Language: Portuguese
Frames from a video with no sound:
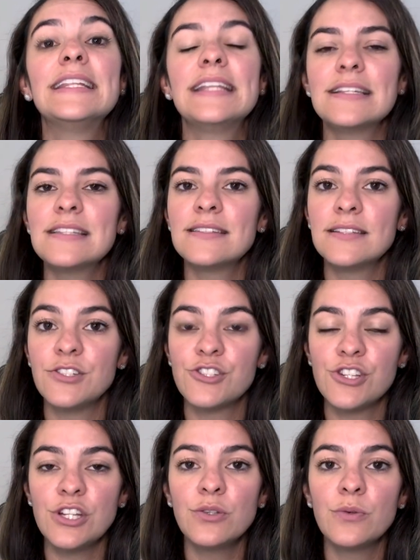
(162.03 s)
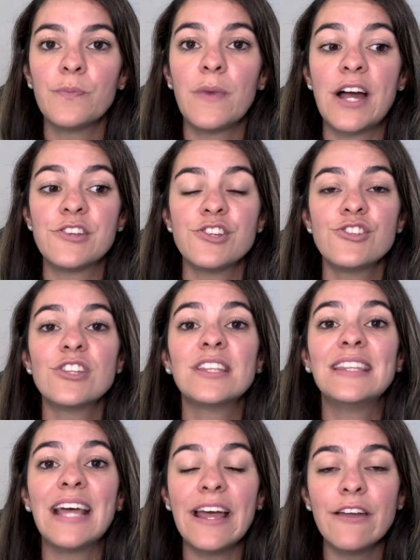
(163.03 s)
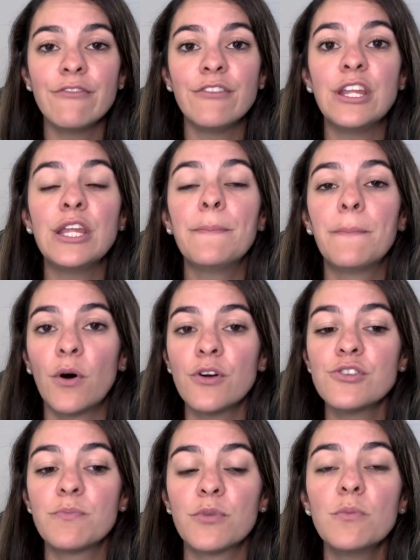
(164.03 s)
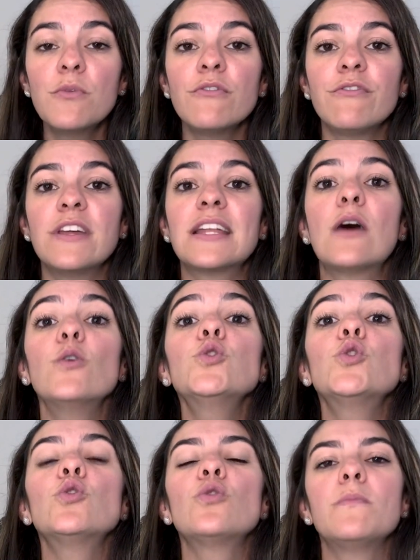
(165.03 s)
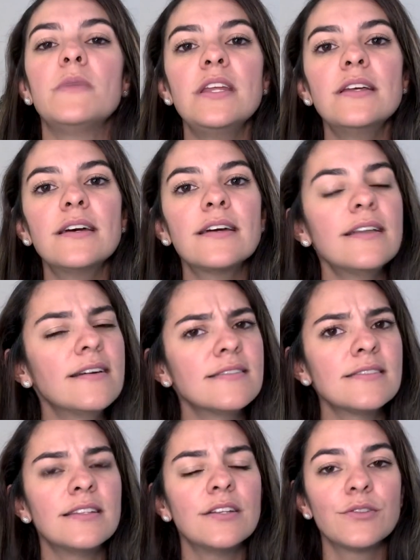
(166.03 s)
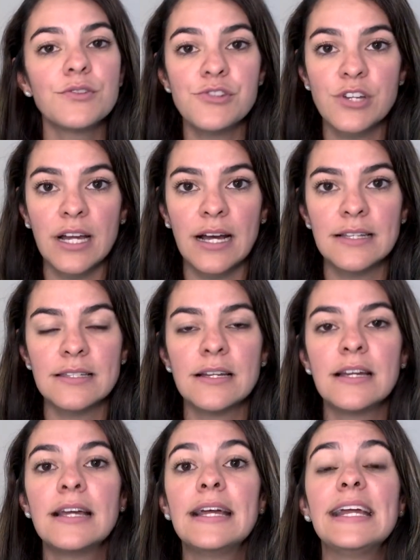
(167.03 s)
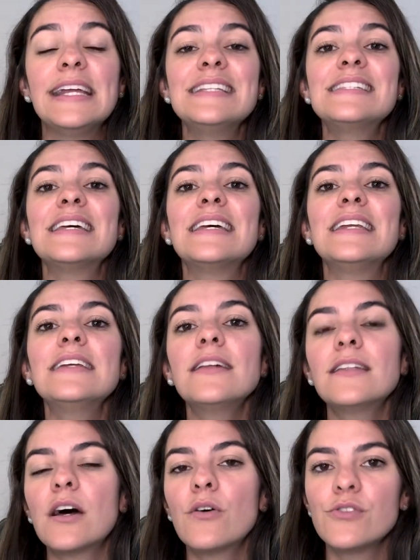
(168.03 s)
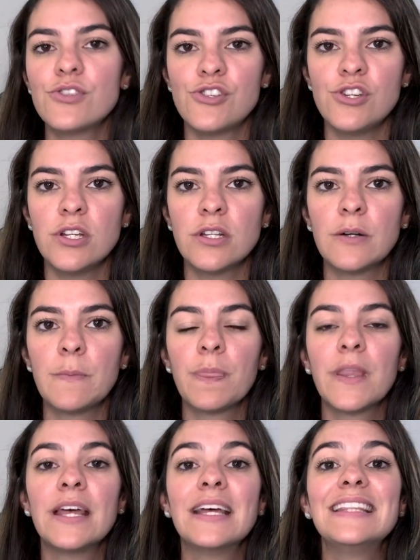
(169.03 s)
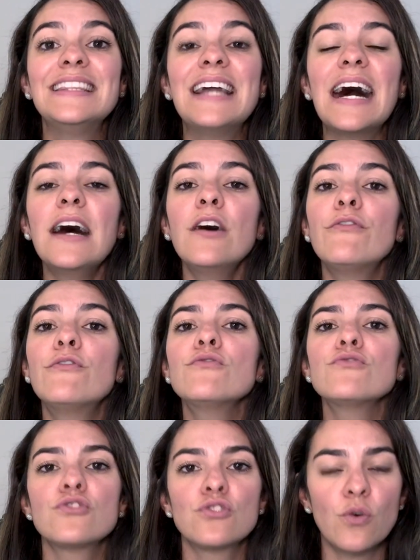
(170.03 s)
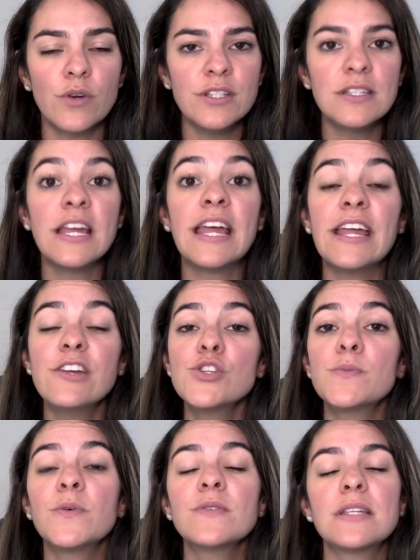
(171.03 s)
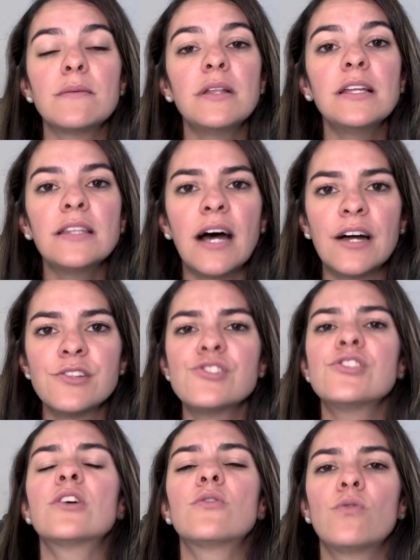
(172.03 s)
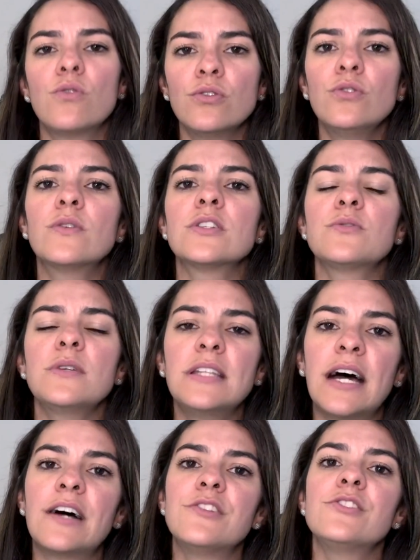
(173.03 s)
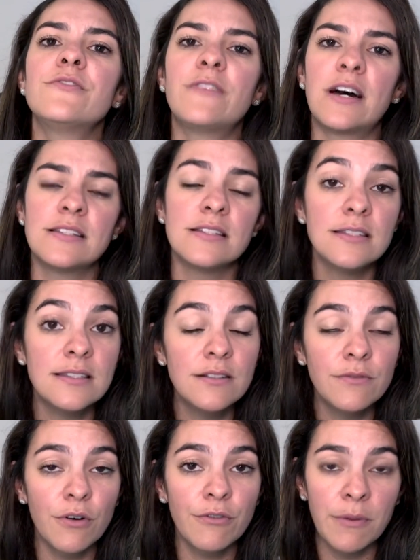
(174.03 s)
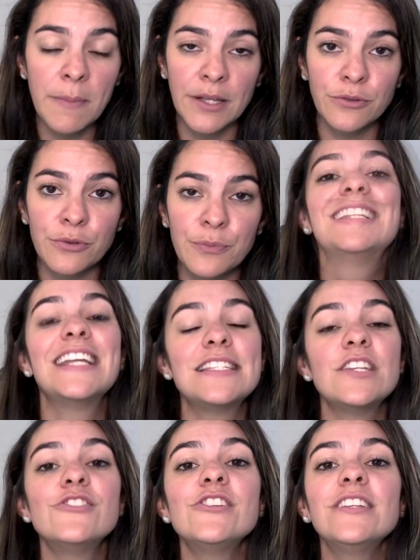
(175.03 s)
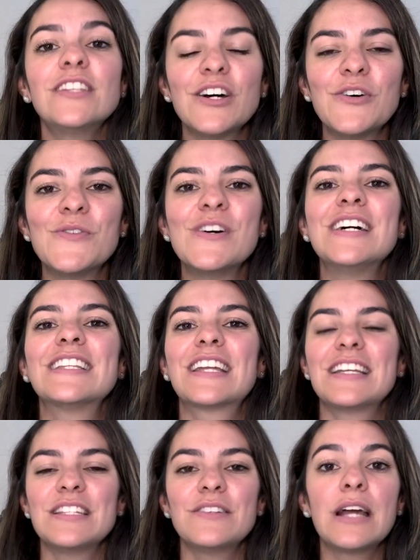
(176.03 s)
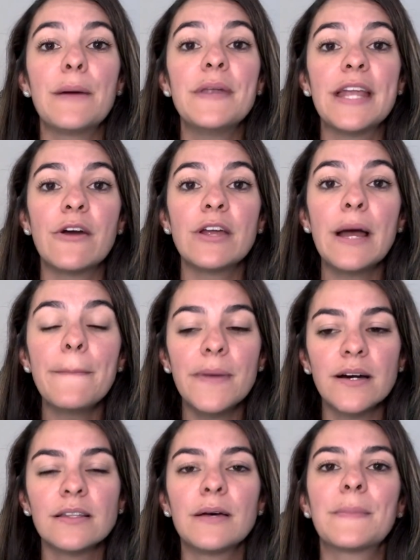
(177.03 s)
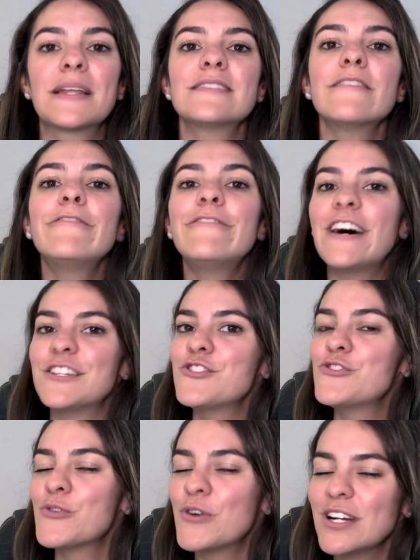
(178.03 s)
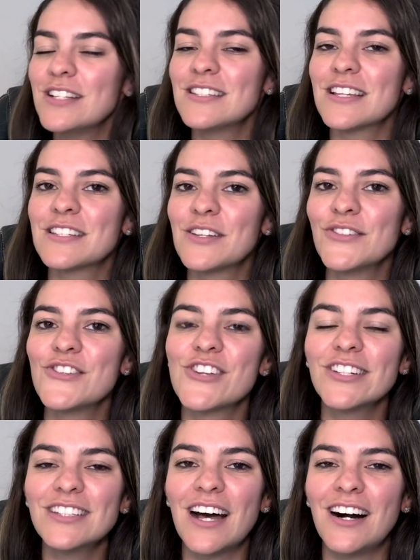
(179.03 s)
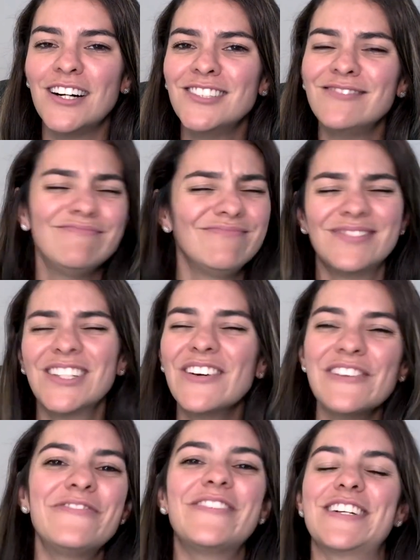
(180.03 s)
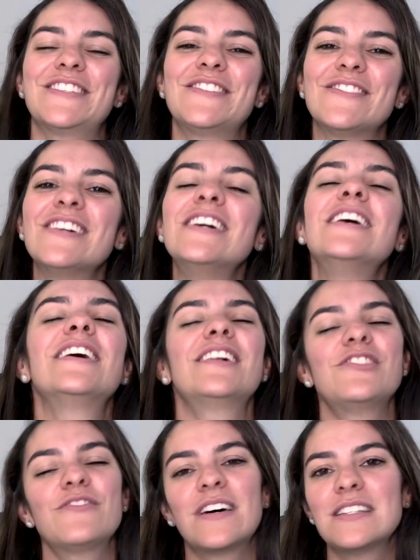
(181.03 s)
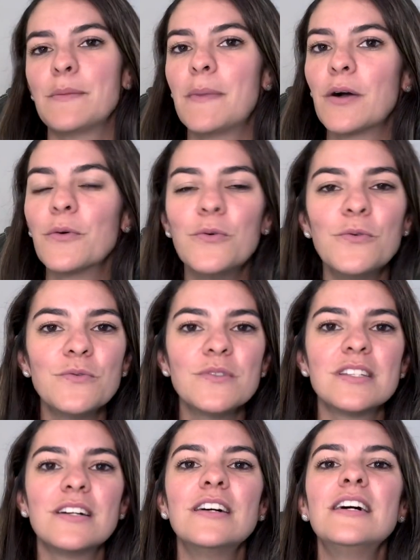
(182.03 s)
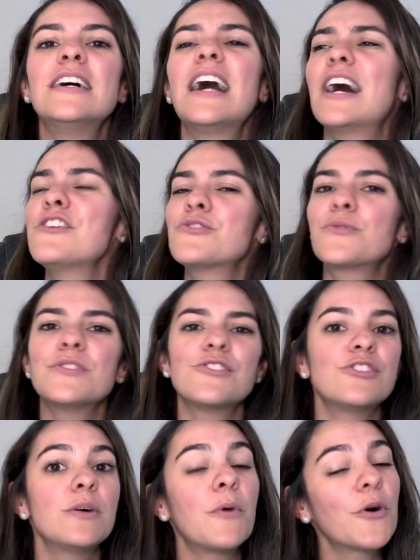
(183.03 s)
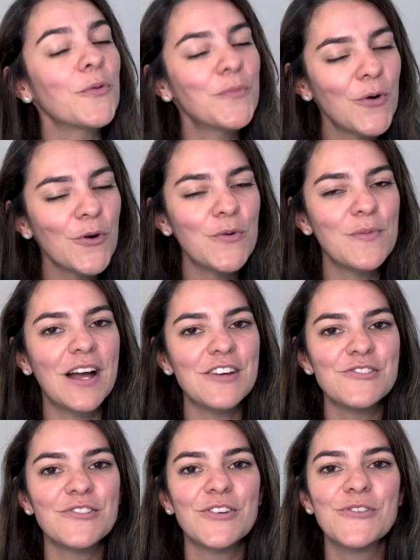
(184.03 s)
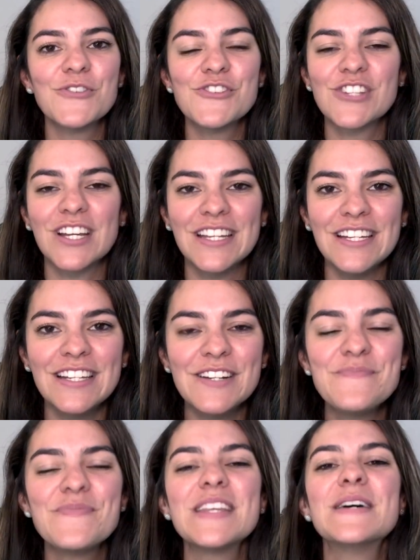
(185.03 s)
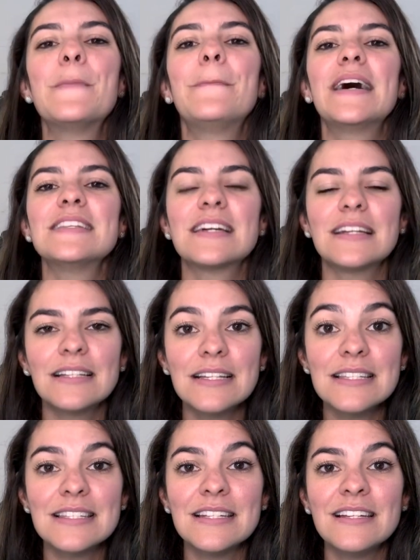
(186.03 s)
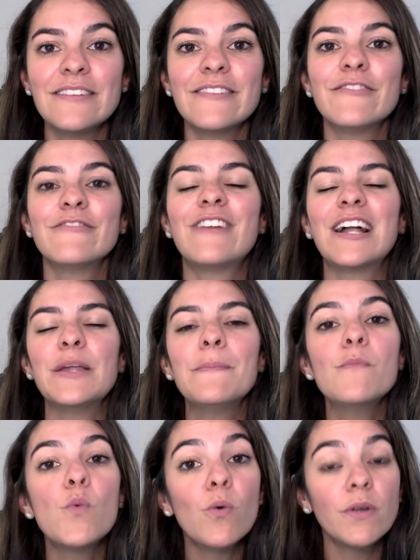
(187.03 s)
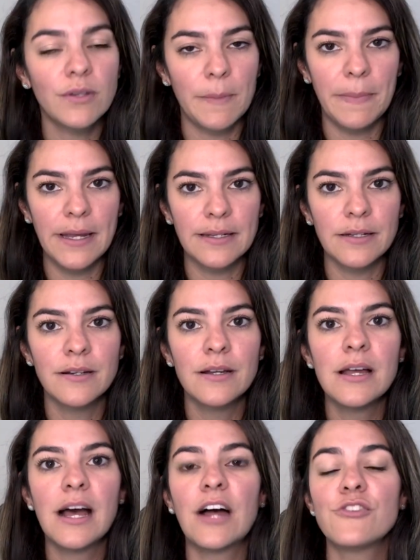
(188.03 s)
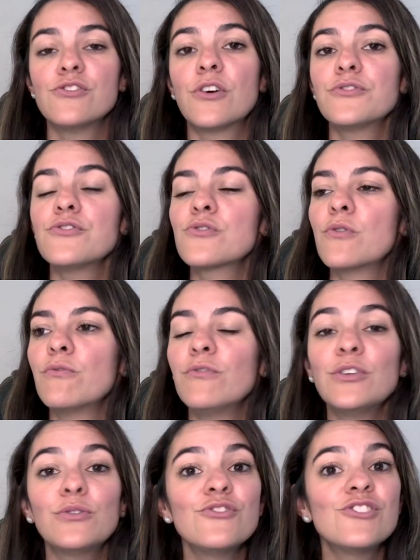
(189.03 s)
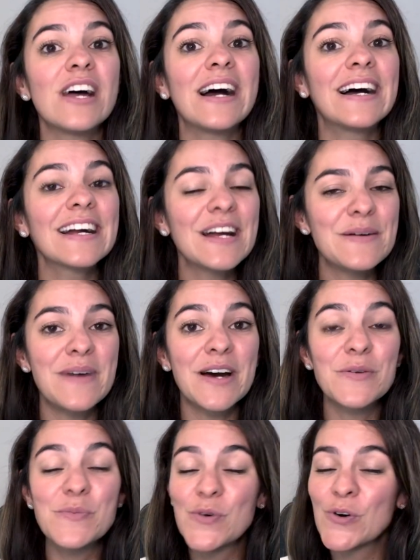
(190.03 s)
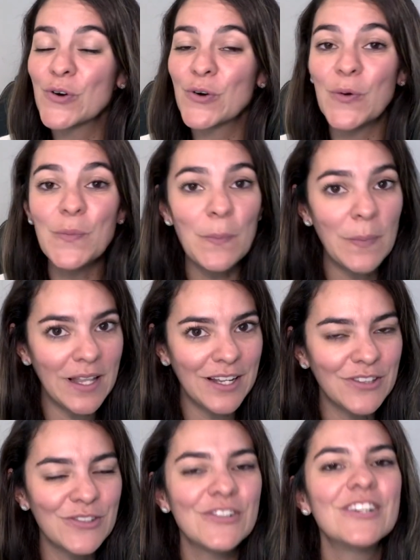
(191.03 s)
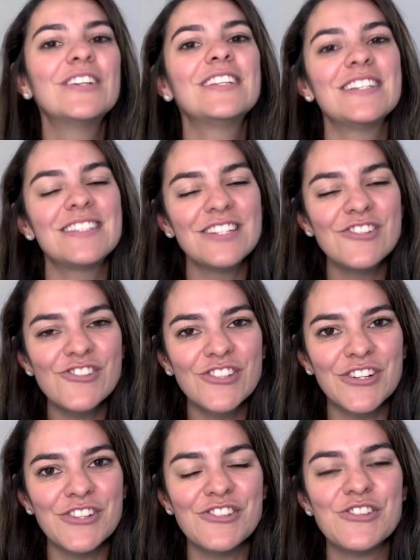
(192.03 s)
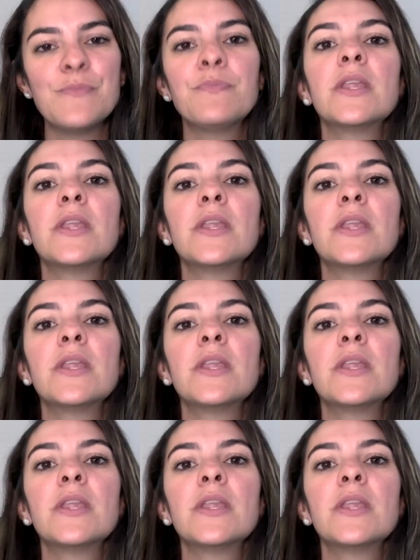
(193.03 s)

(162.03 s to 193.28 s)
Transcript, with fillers: Nesse sentido, a gente deve e pode promover a autonomia da criança dentro de casa, inseri-la na rotina, dar funções e responsabilidades de acordo com a sua idade e fase de desenvolvimento. Decidi então trazer o Gabriel e a Amanda para essa fase de organização do jantar não é fácil. Eles fazem bagunça, as coisas demoram um pouco mais do que eu gostaria, mas ainda assim vale muito a pena. Os nossos conflitos acabaram por completo nesse instante.